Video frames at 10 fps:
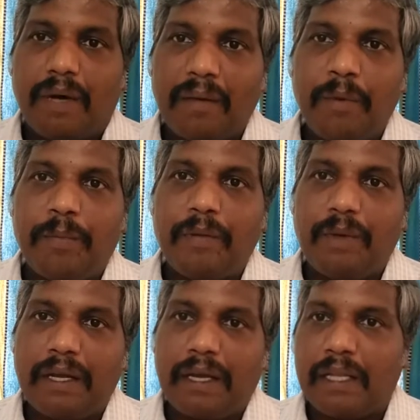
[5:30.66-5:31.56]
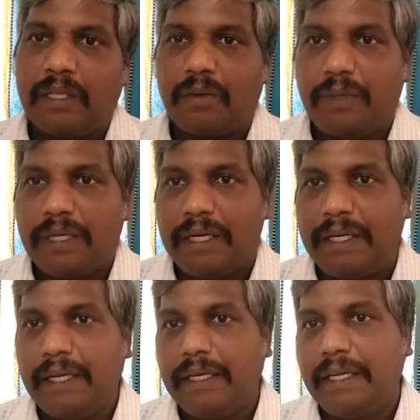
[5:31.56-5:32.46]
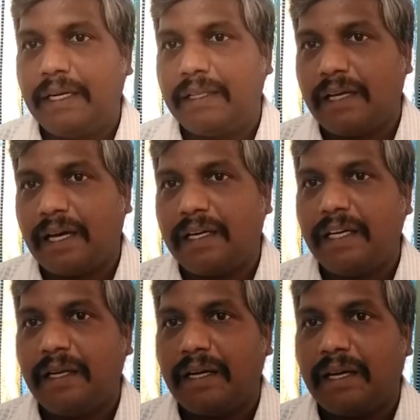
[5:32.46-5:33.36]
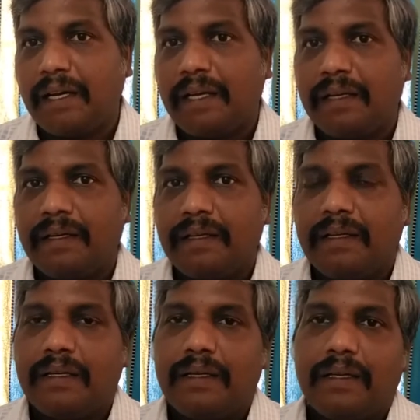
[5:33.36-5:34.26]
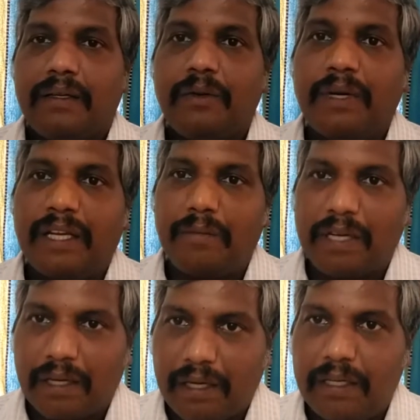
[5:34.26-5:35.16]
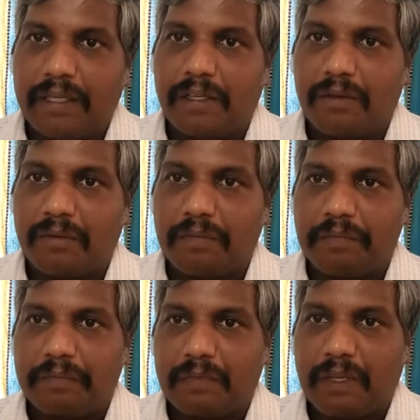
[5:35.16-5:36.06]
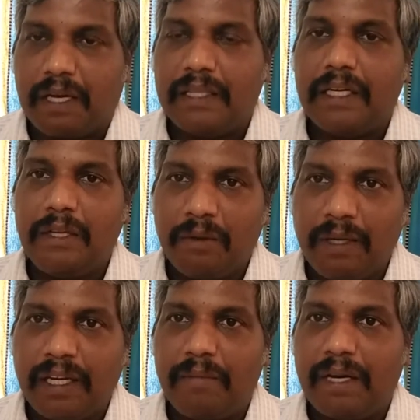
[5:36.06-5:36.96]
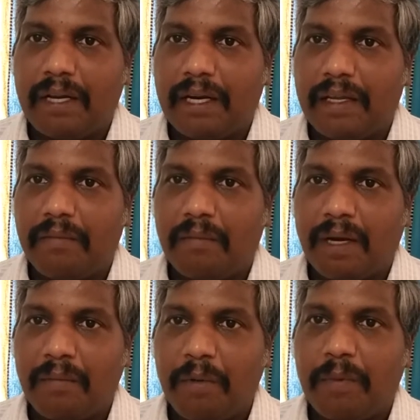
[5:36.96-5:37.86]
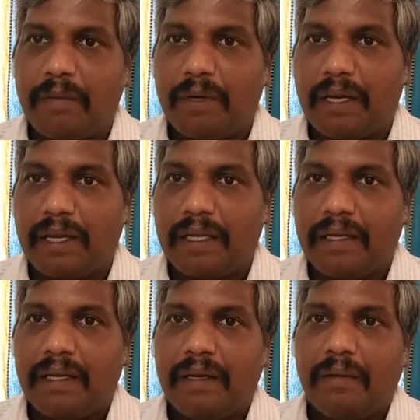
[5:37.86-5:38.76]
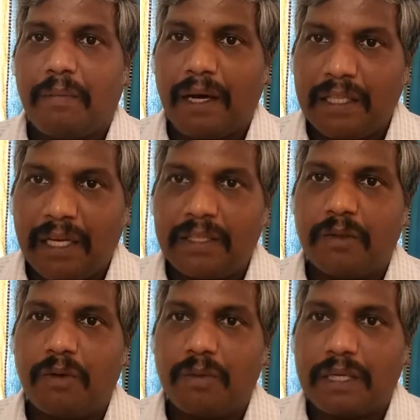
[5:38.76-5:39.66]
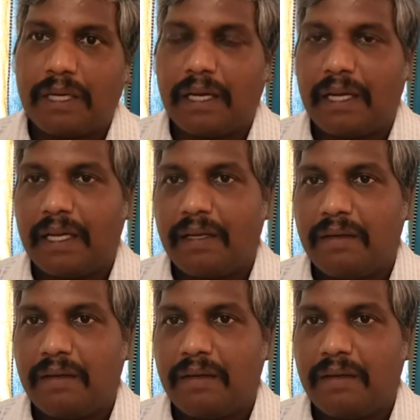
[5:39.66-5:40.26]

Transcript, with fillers: மரபு பண்புகளை கடத்தக்கூடிய டிஎன்ஏ அல்லது ஆர்என்ஏ என்ற நியூக்ளிக் அமிலங்கள் இருக்கும் அந்த நியூக்ளிக் அமிலங்களை மரபு பண்புகளை பாதுகாத்துக் கொள்வதற்காக